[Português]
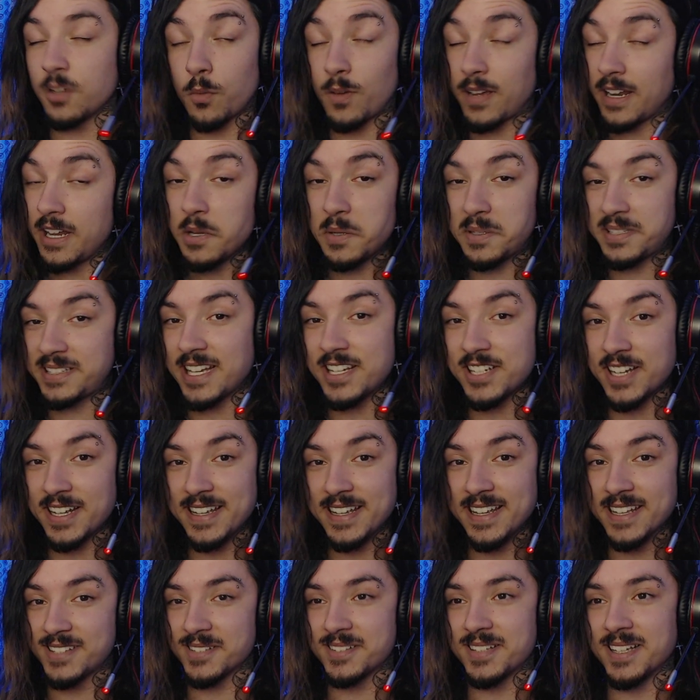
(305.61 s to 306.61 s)
Eu creio que seja
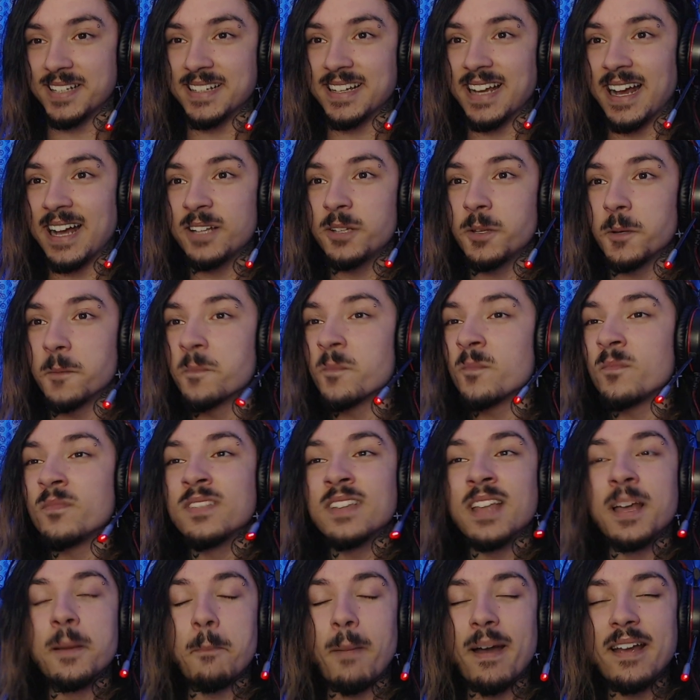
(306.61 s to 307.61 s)
isso, tá ligado?
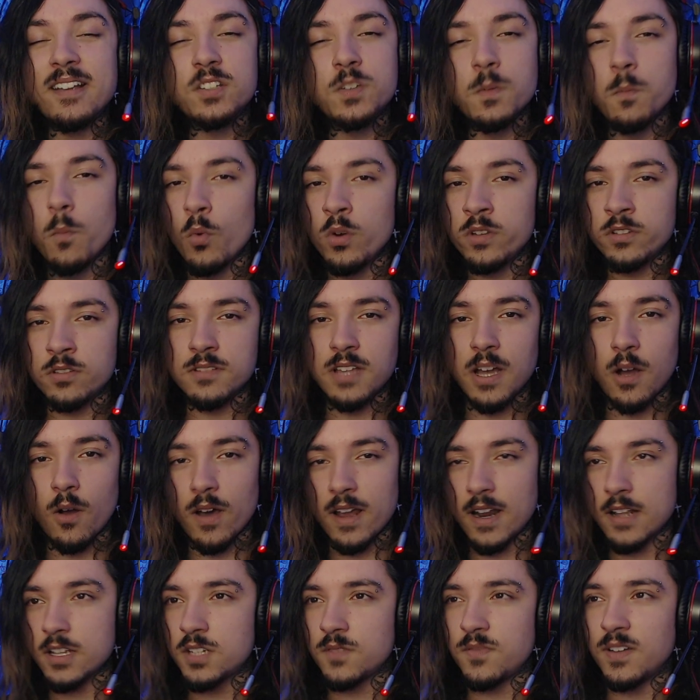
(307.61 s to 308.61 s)
Mas muito da
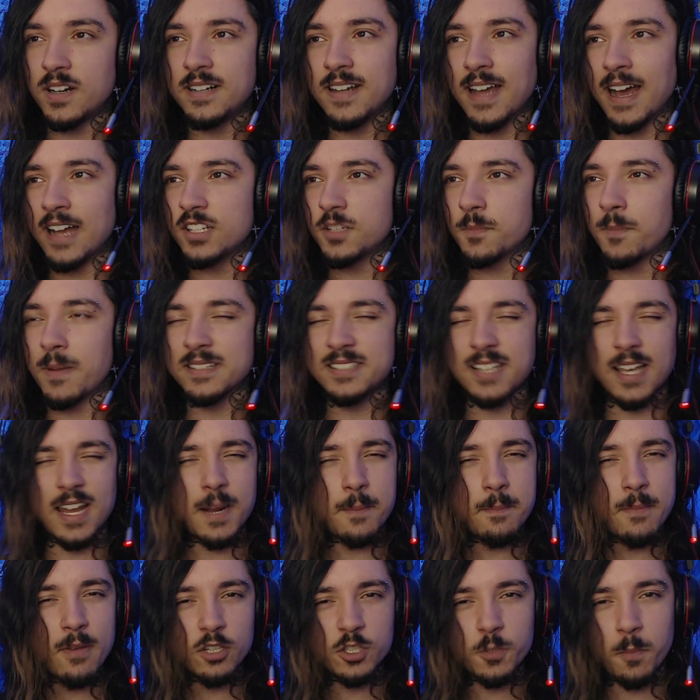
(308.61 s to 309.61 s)
hora, de verdade,
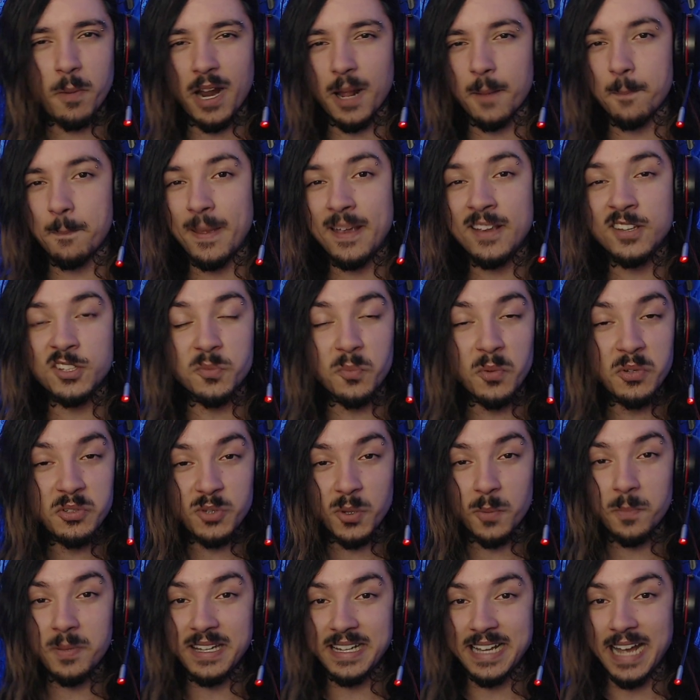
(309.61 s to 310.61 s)
Bazara, meus parabéns.
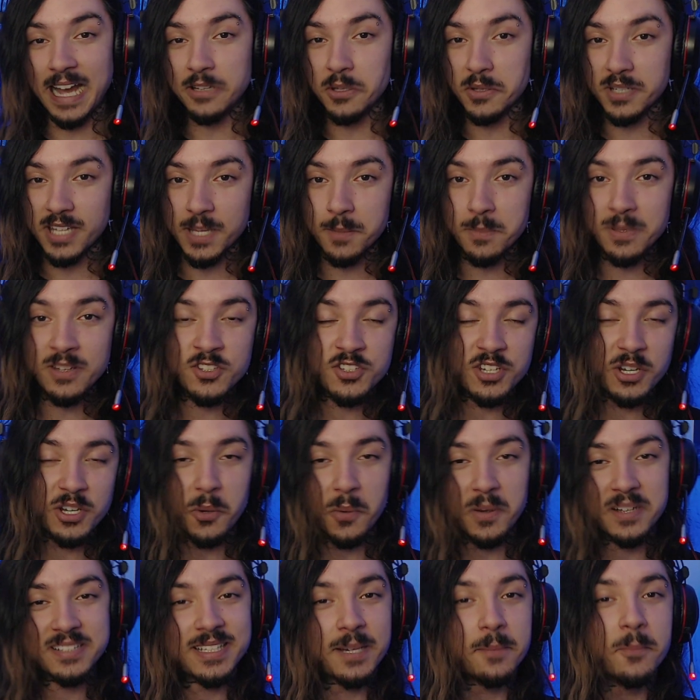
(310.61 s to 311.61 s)
Muito obrigado a quem me
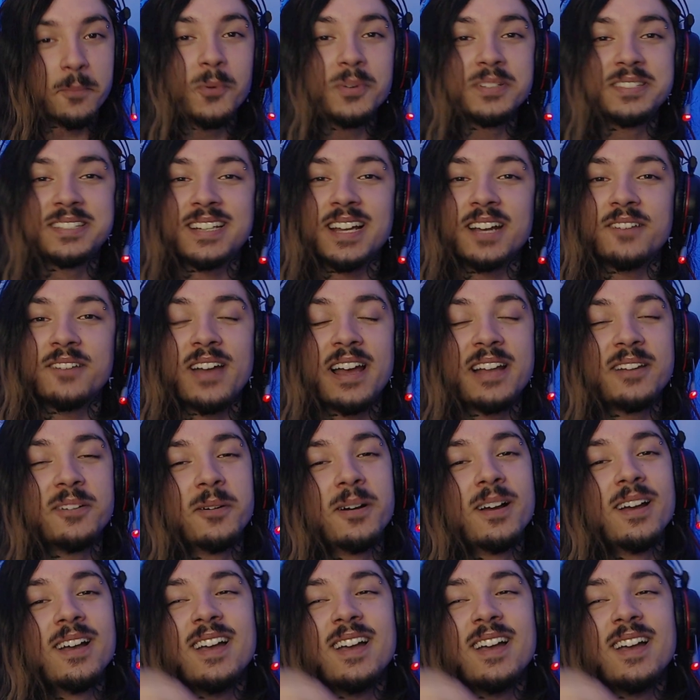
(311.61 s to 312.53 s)
indicou essa música, velho.